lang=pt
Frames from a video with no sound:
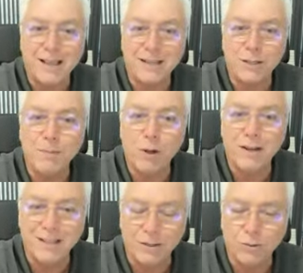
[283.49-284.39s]
essas
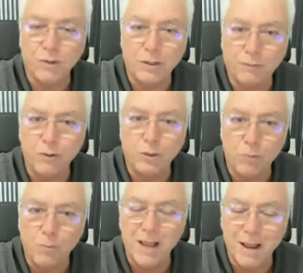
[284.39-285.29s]
melhores ações e fundos
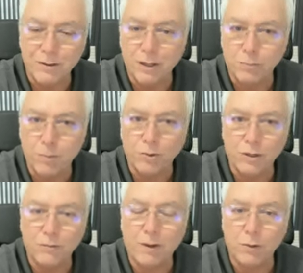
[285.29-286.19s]
imobiliários das
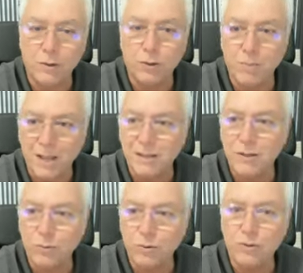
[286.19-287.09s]
bolsas de valores do Brasil,